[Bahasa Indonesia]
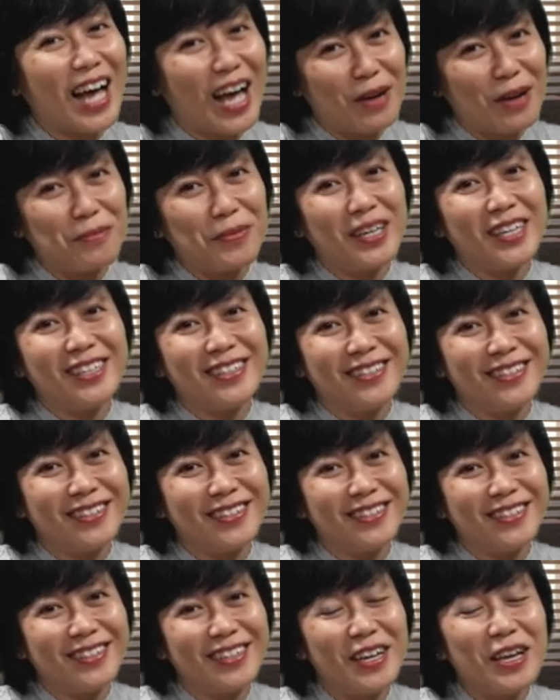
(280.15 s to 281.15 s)
Amin.
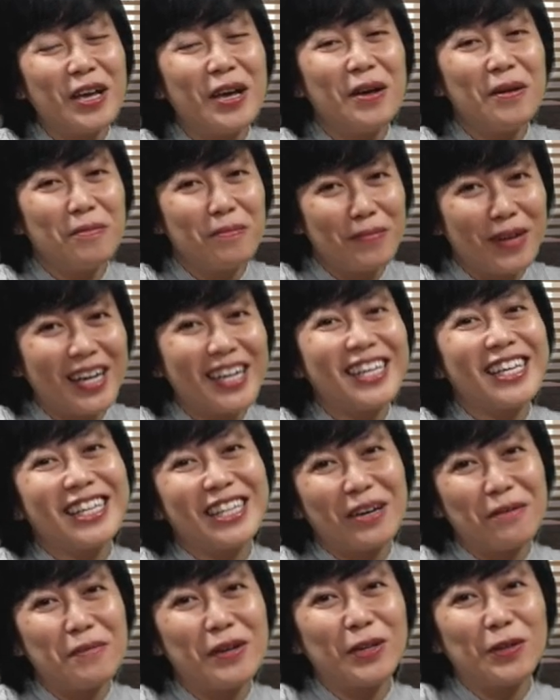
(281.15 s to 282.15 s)
Mari
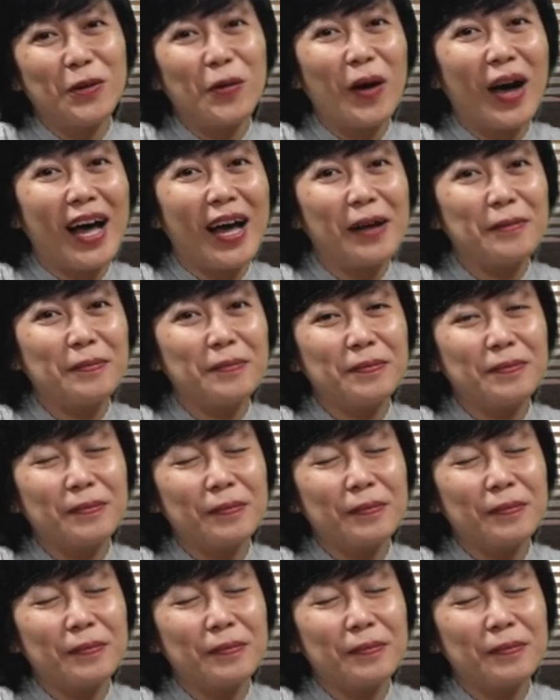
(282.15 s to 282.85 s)
kita berdoa.